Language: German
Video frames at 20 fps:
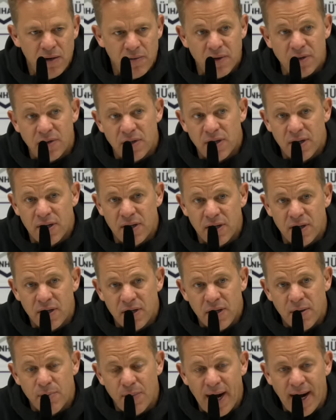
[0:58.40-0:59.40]
Wir sind
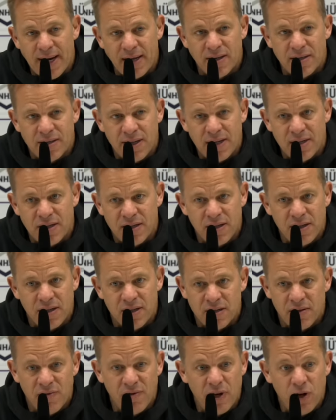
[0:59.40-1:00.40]
in, im eigenen 16er,
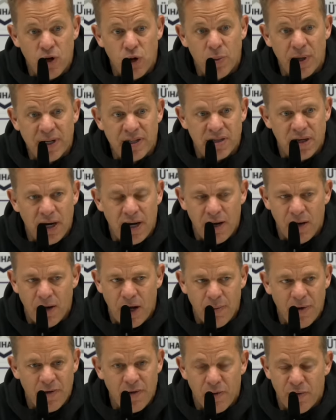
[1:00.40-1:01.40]
sind wir in Überzahl,
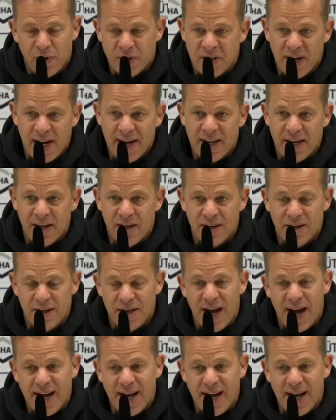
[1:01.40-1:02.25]
aber wir verteidigen den